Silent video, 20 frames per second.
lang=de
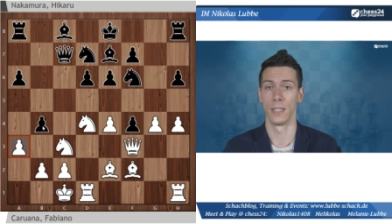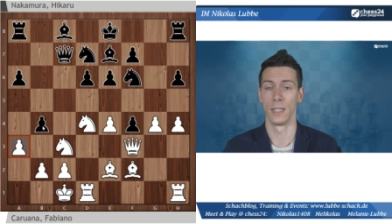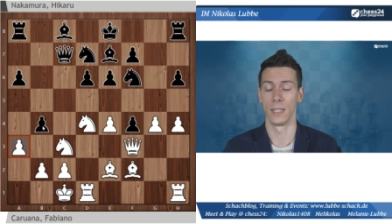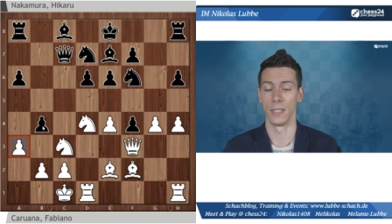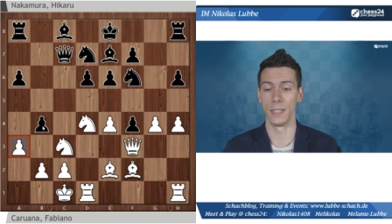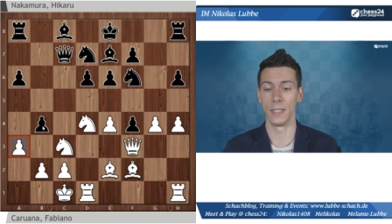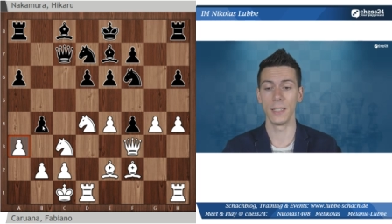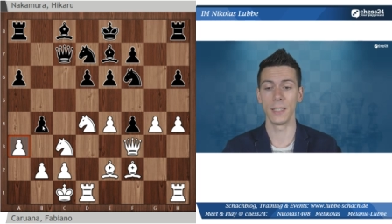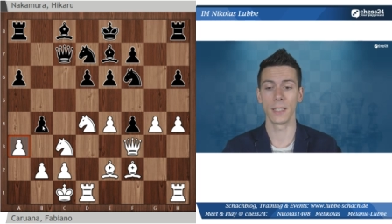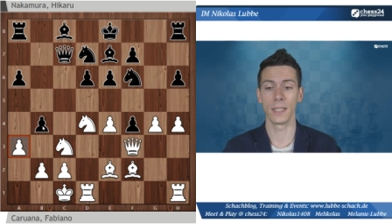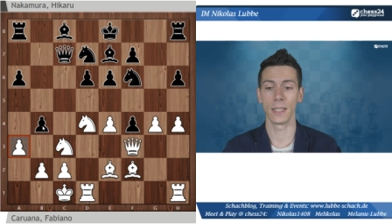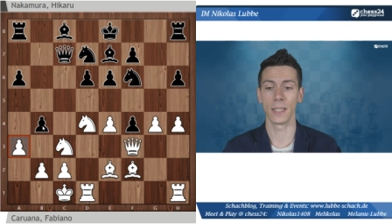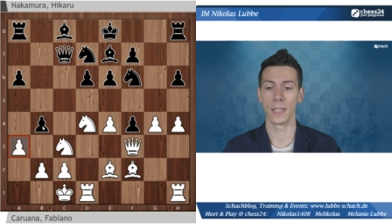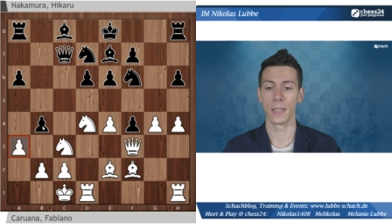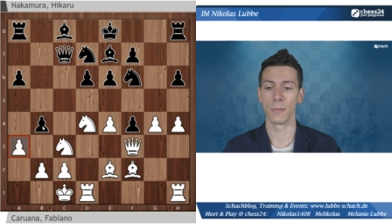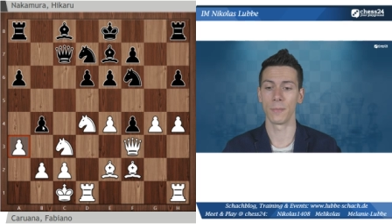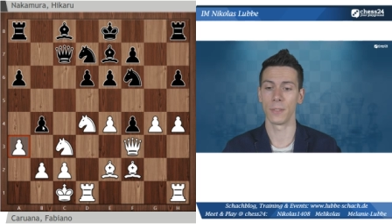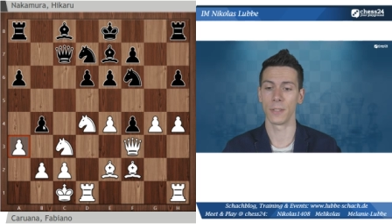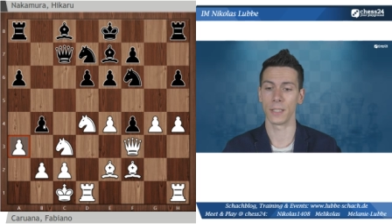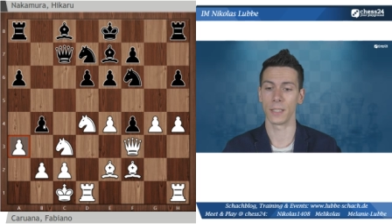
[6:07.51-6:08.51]
nicht
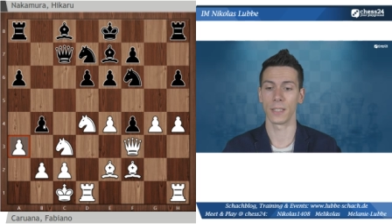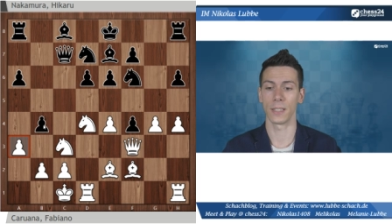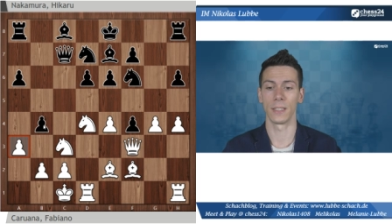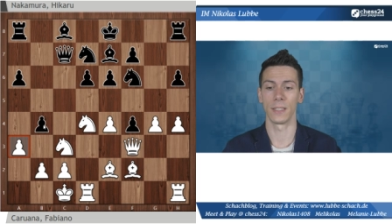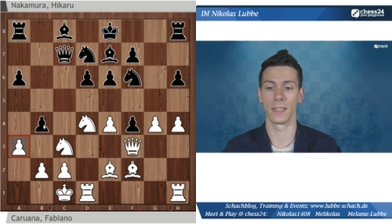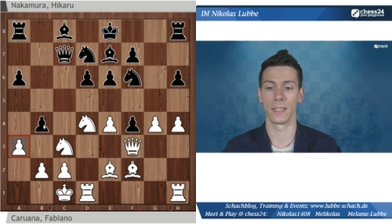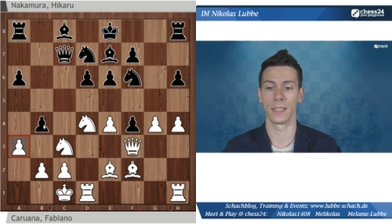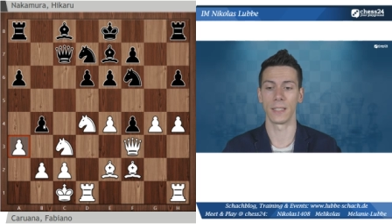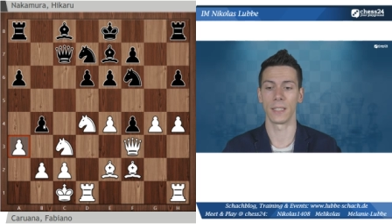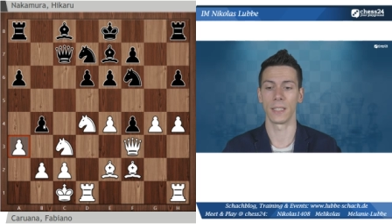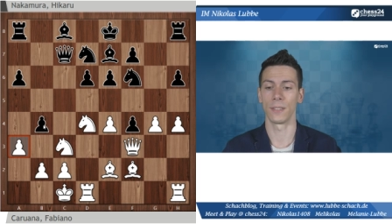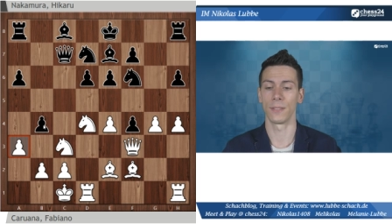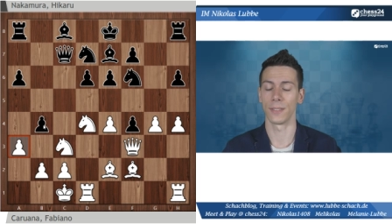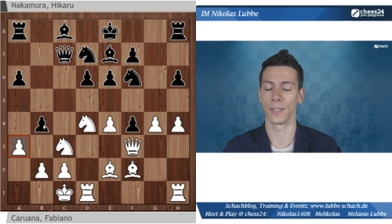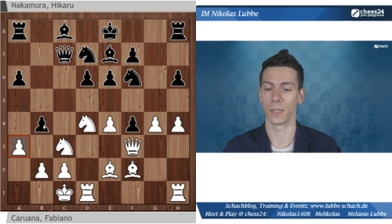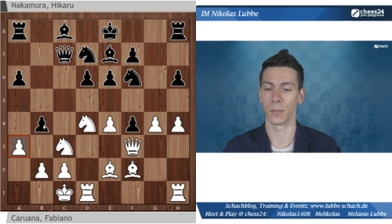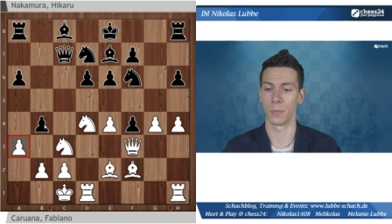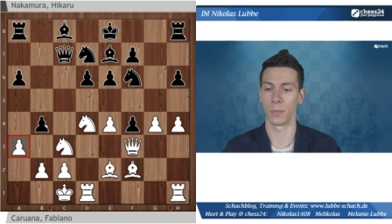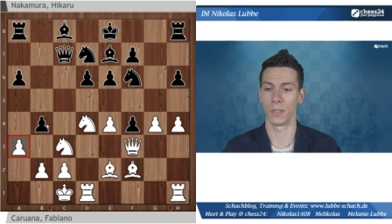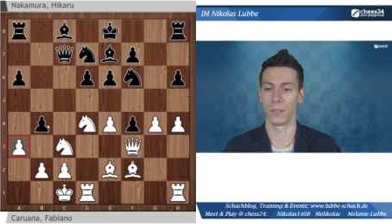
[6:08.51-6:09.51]
gegeben wäre, dann denke ich,
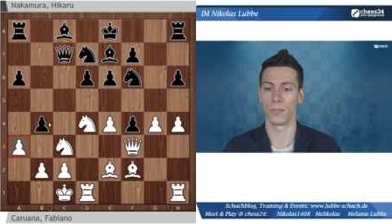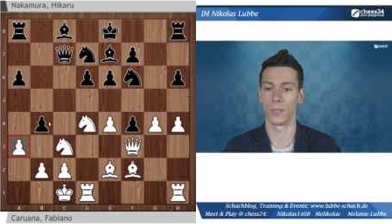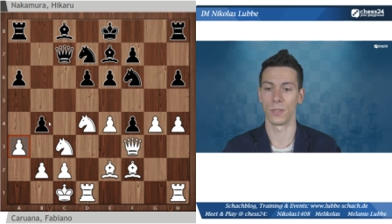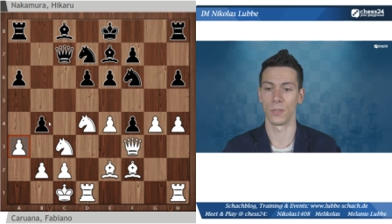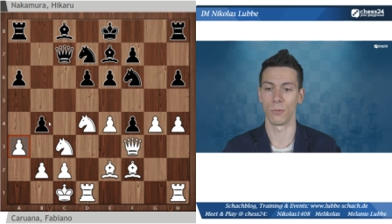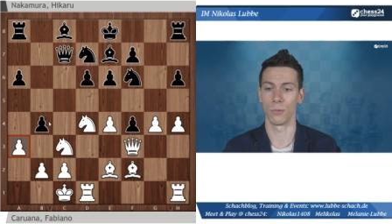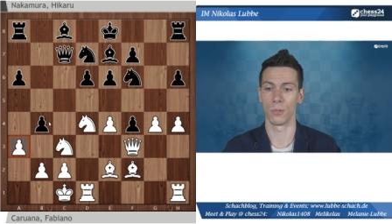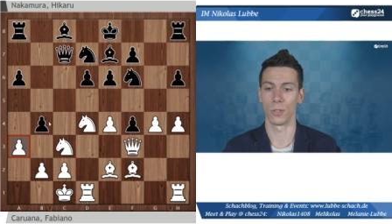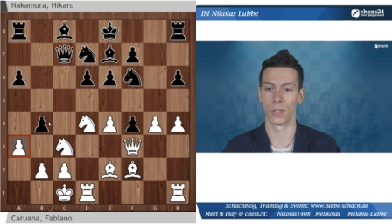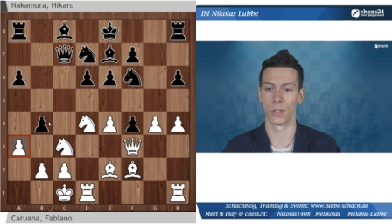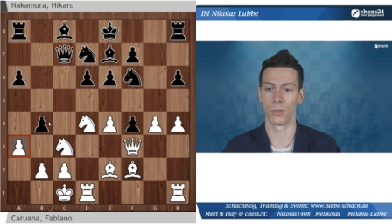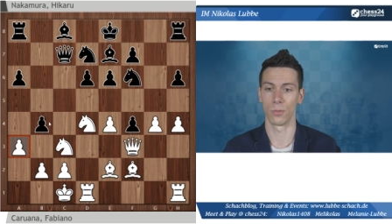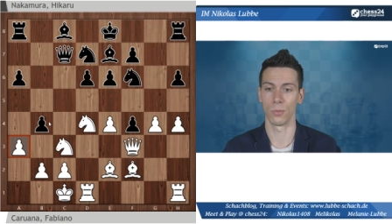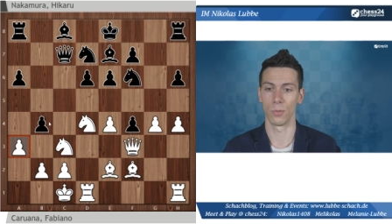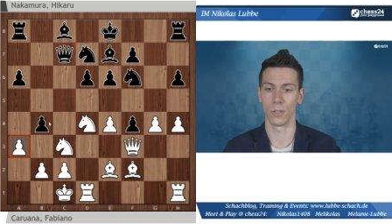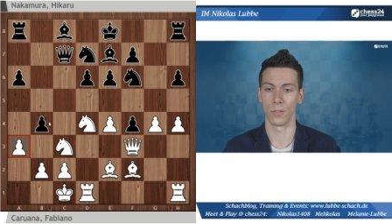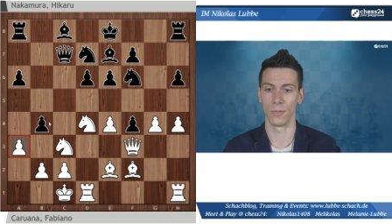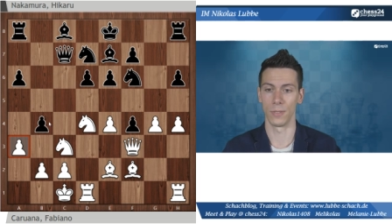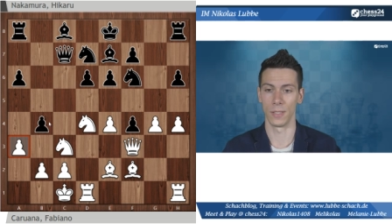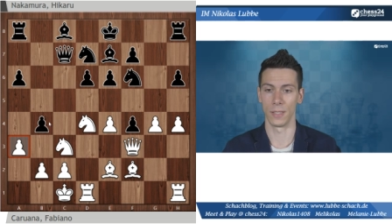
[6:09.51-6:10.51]
wäre B4 ein guter Zug
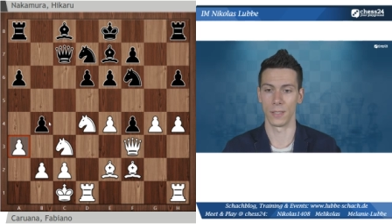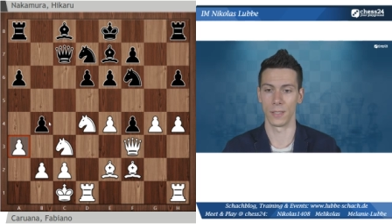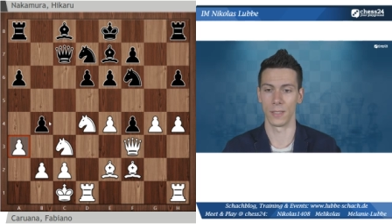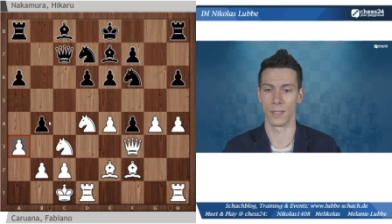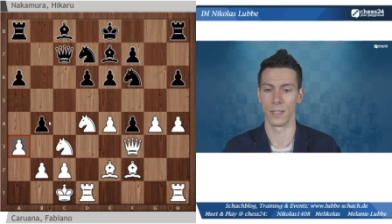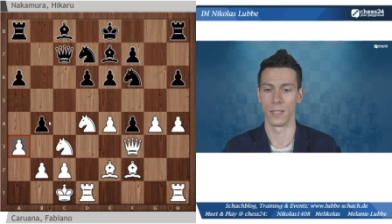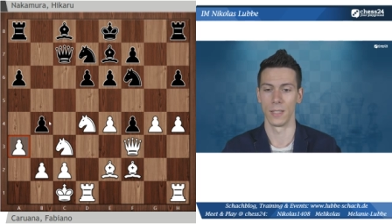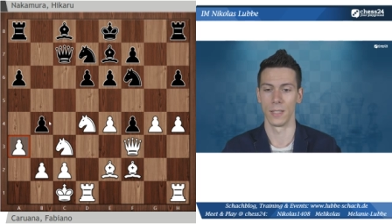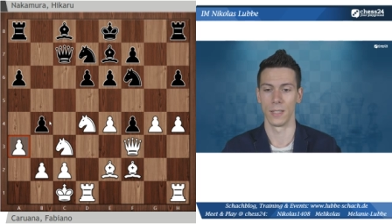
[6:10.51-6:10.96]
gewesen.